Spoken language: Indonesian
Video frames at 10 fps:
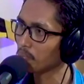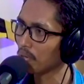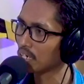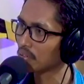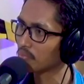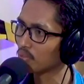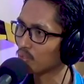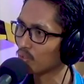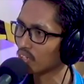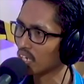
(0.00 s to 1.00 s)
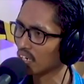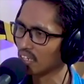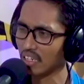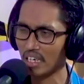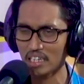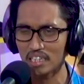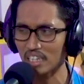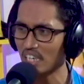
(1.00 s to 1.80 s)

yang paling menurut eh kayaknya